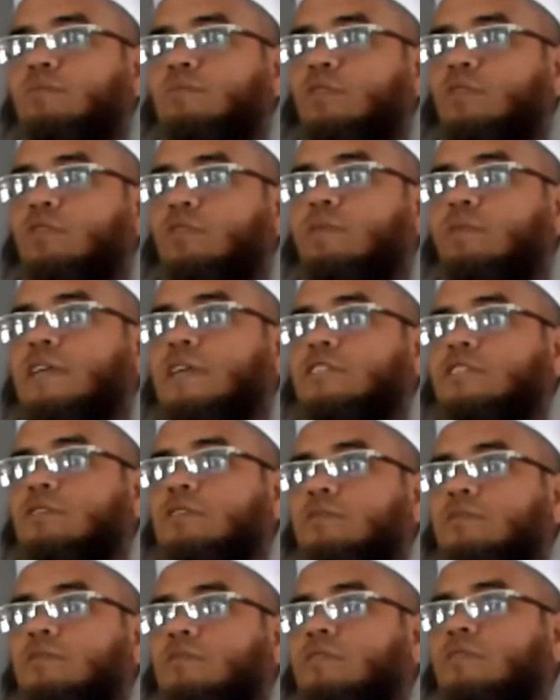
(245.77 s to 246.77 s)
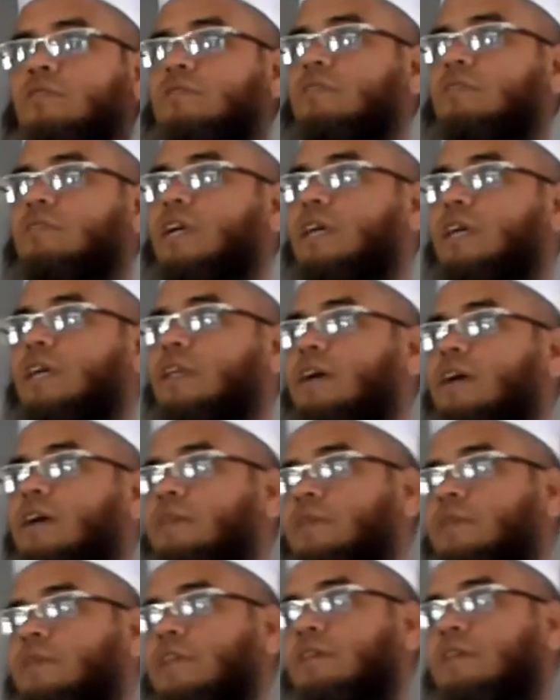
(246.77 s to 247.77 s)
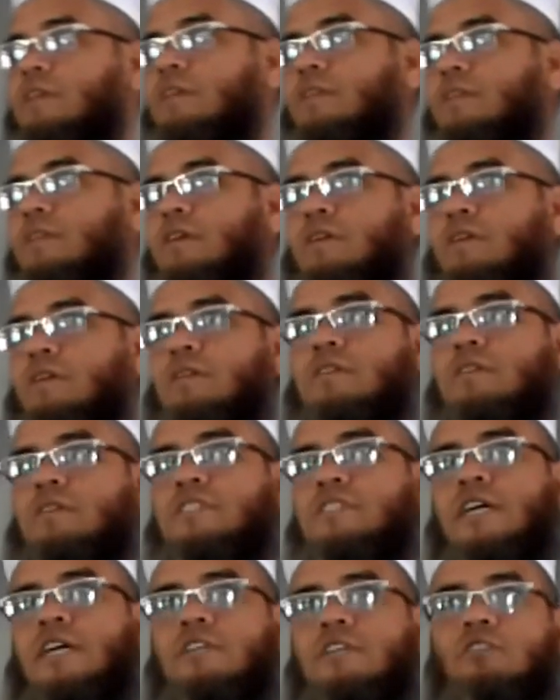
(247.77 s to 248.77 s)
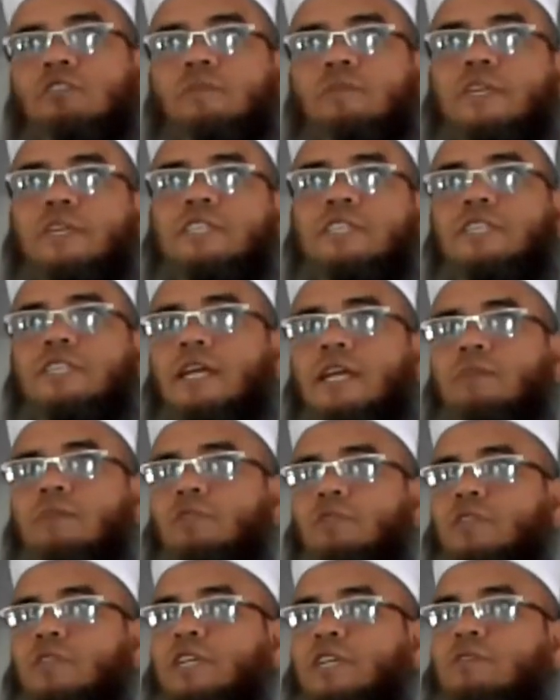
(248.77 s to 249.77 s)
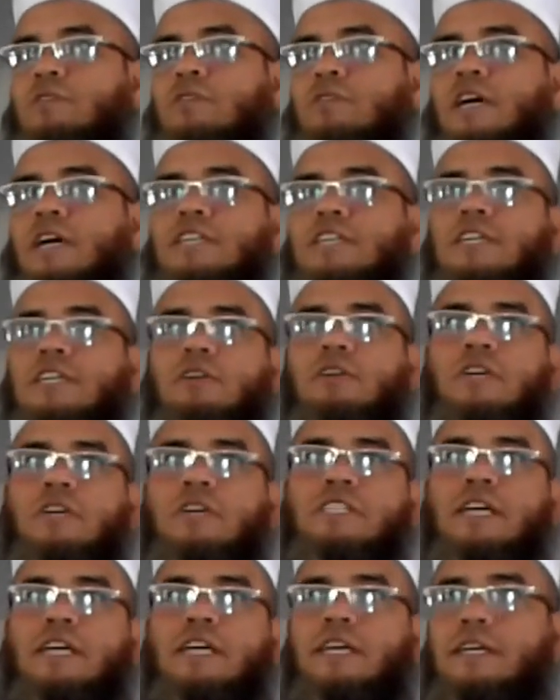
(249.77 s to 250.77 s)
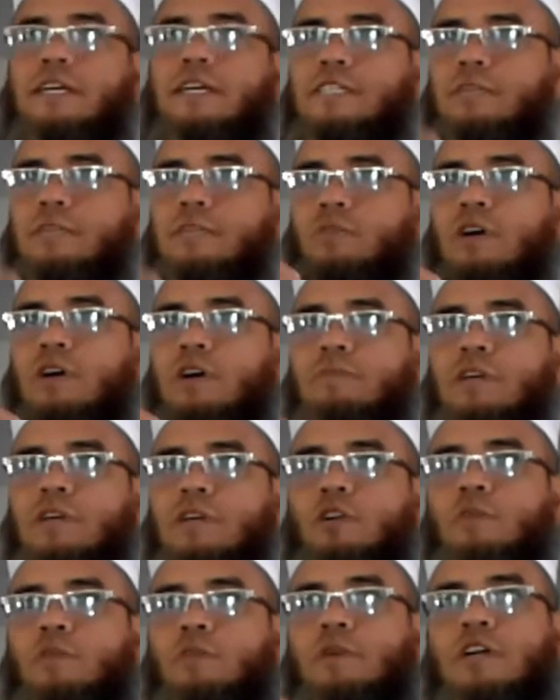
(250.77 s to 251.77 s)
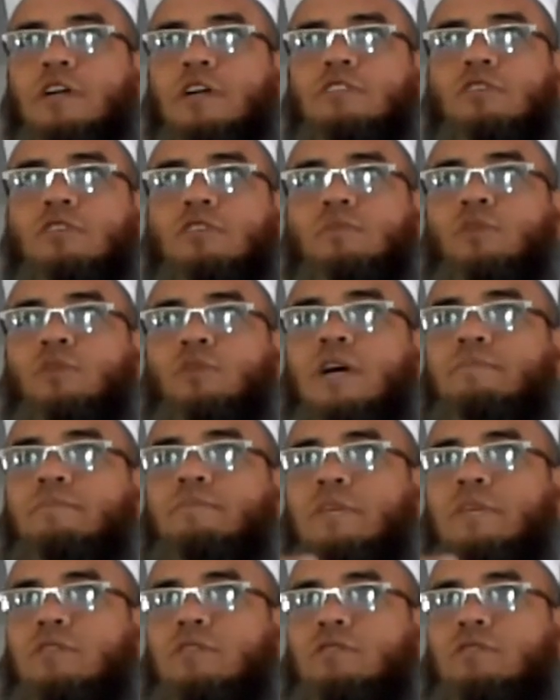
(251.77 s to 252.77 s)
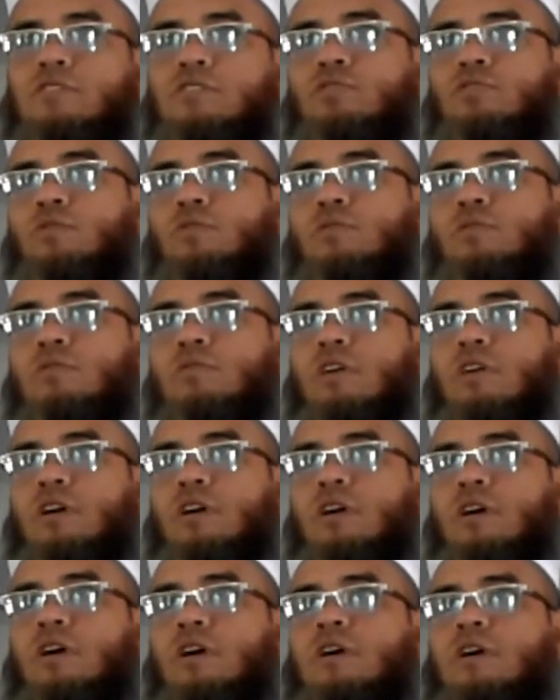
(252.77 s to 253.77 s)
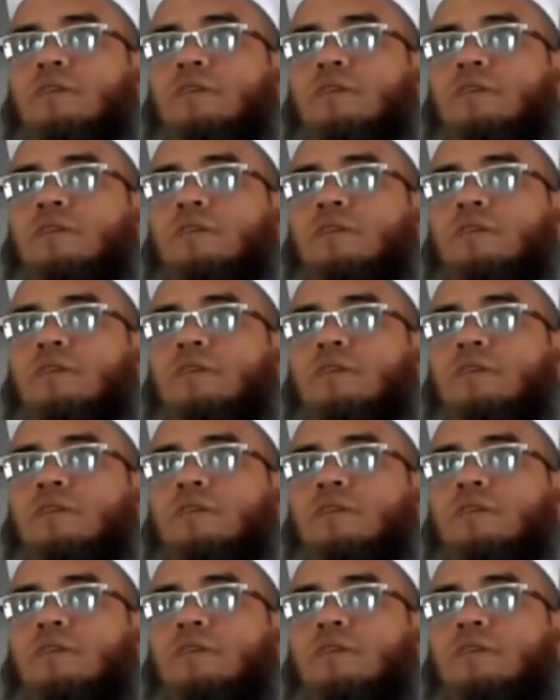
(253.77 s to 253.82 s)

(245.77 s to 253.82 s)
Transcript: মরো ভাস্কর মরুদ্দুলাল আমিনান নন্দন যার সুপারিশ তারা মুক্তির কোনো আশা করা যায় না সে মহামানব হজরত মোহাম্মদুর রসুল্লাহ